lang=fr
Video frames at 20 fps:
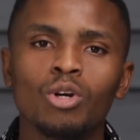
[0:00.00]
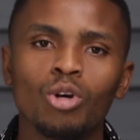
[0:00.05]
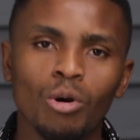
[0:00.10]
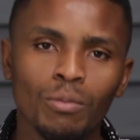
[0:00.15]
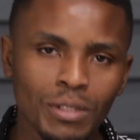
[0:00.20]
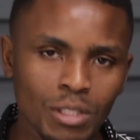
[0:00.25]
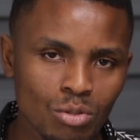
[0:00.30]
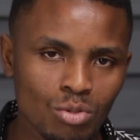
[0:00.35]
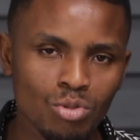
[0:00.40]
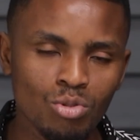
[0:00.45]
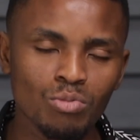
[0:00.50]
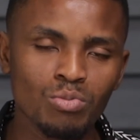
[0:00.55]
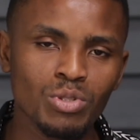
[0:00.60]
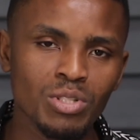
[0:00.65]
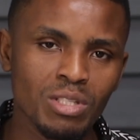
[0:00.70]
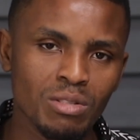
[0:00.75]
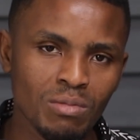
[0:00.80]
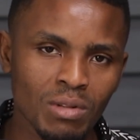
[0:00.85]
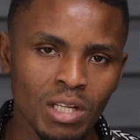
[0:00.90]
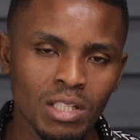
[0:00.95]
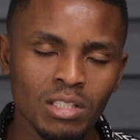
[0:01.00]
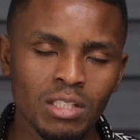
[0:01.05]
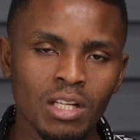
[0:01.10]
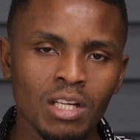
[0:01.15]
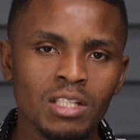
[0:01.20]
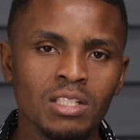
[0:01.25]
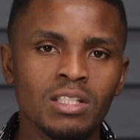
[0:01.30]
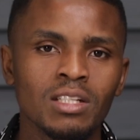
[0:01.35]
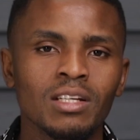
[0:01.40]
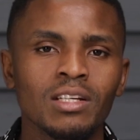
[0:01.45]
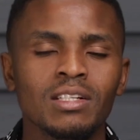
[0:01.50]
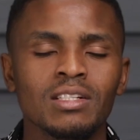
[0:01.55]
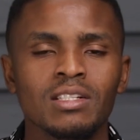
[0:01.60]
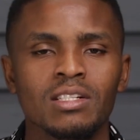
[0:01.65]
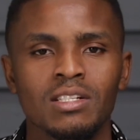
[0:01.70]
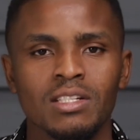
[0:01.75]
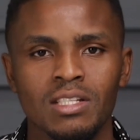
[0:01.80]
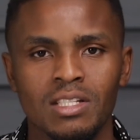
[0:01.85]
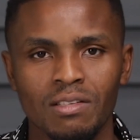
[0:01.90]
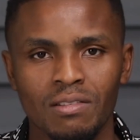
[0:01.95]
Optez toujours pour des ciblages large,
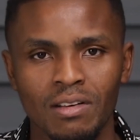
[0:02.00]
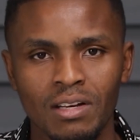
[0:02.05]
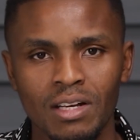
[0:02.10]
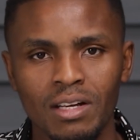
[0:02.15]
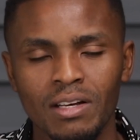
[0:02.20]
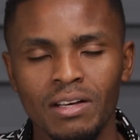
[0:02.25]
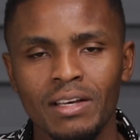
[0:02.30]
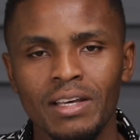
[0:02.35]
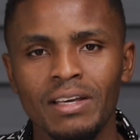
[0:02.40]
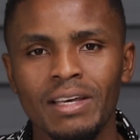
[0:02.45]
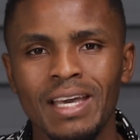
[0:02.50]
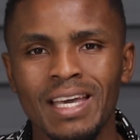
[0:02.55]
ça va